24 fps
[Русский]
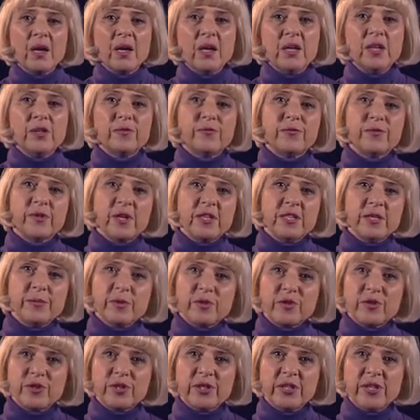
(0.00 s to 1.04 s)
Лев
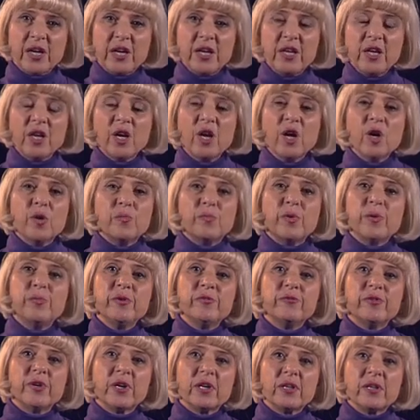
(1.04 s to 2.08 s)
Владимирович Даль
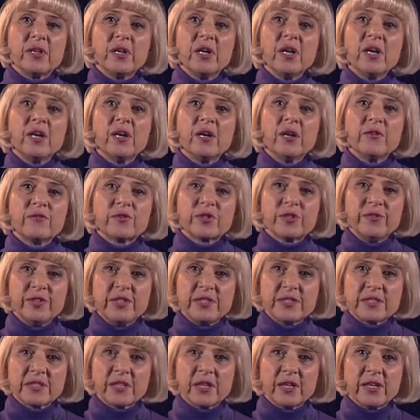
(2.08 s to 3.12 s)
побывал в
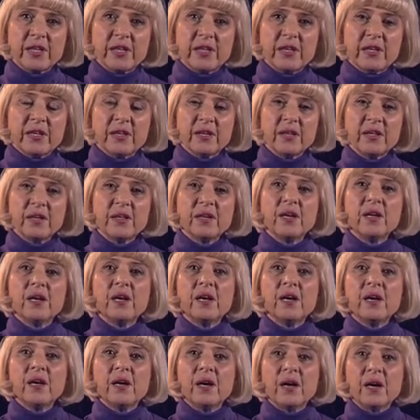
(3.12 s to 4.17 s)
Швейцарии,
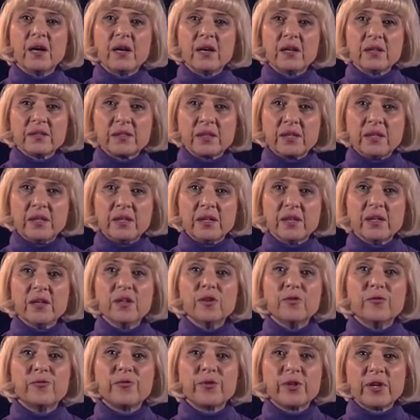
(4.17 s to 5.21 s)
Англии,
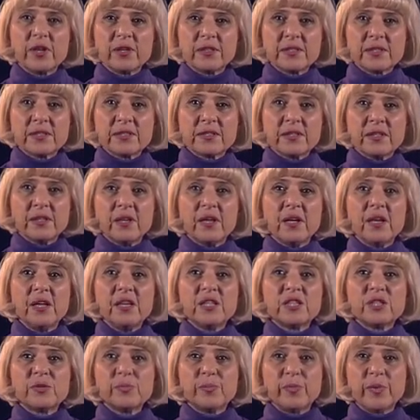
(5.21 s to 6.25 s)
Франции,
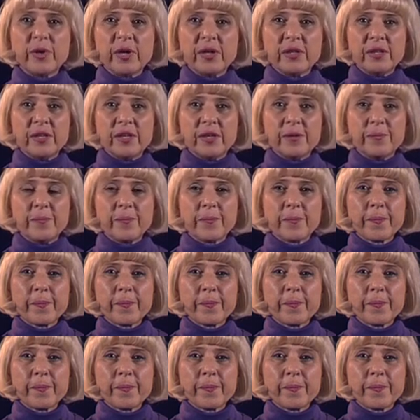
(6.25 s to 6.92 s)
Испании.